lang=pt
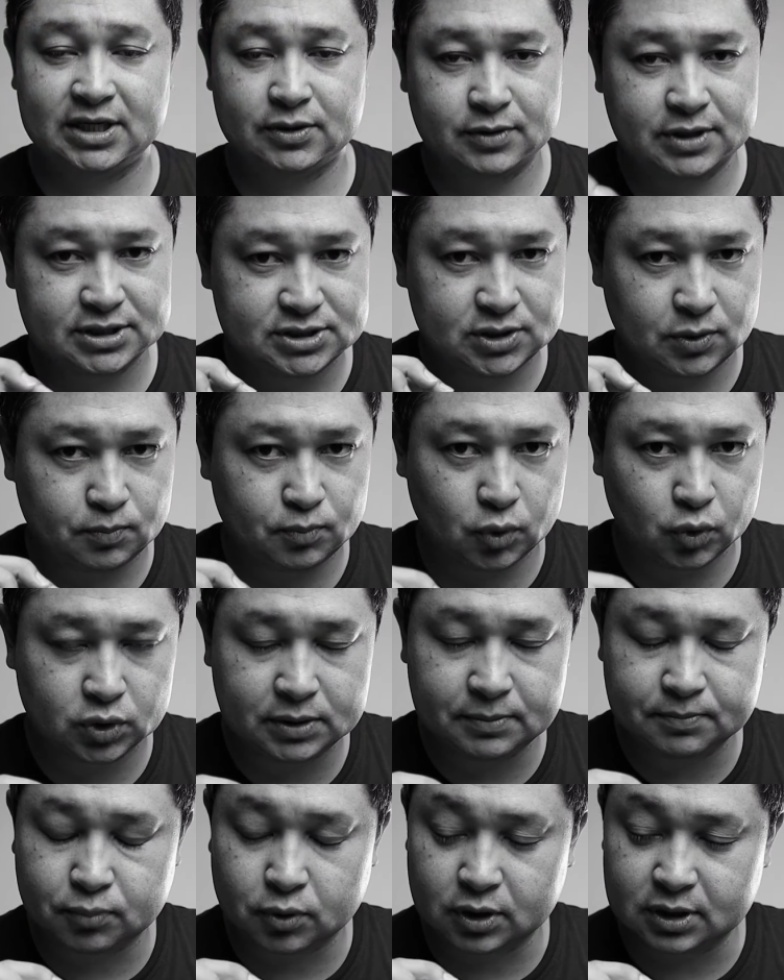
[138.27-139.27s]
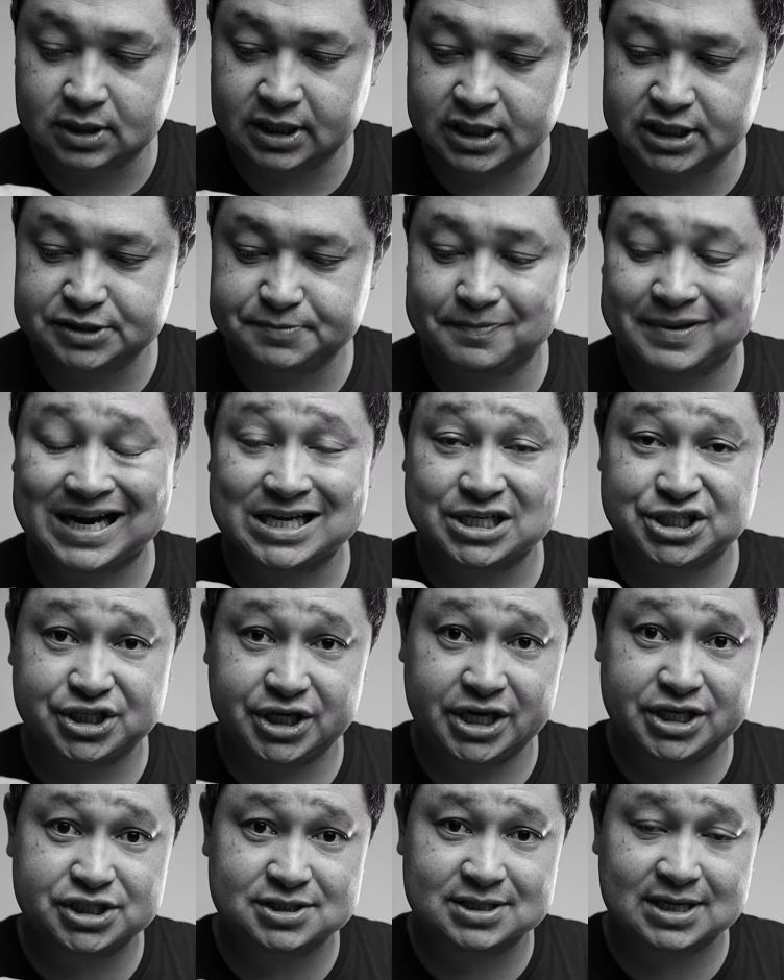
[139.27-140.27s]
que isso é um ponto importante para a
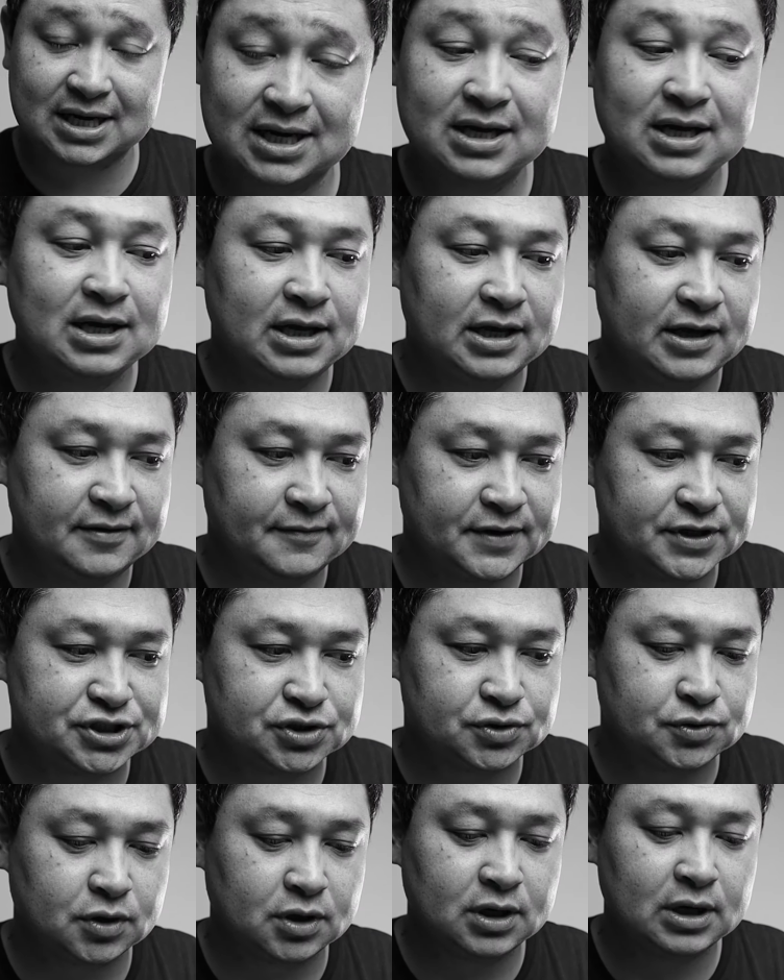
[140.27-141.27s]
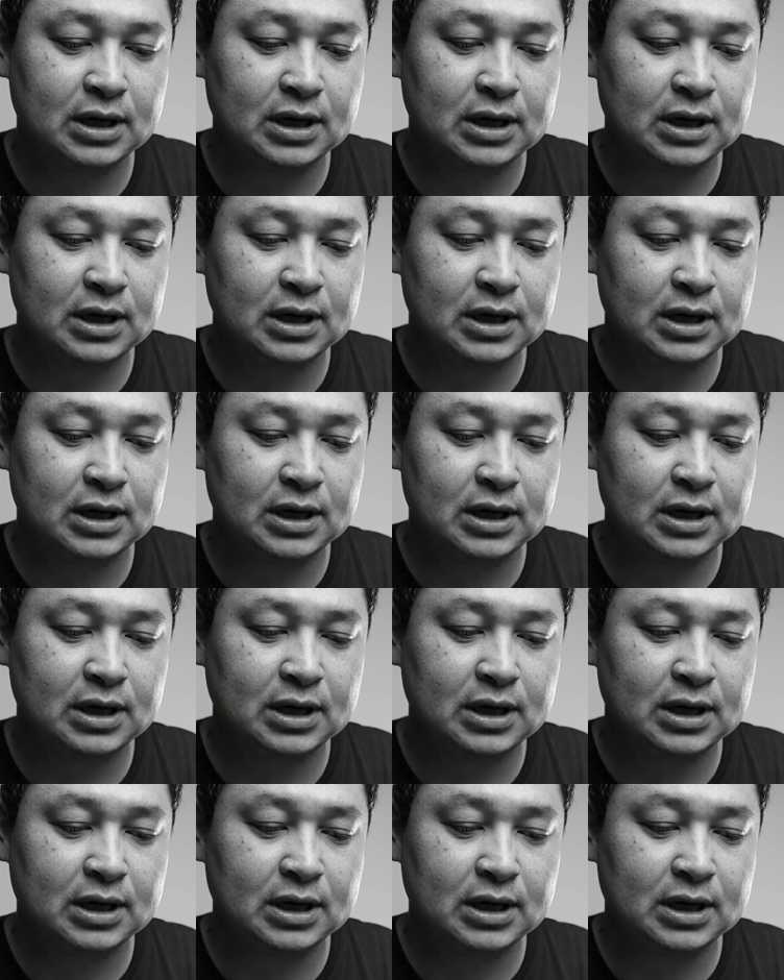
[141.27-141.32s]
gente, tá? Investidor,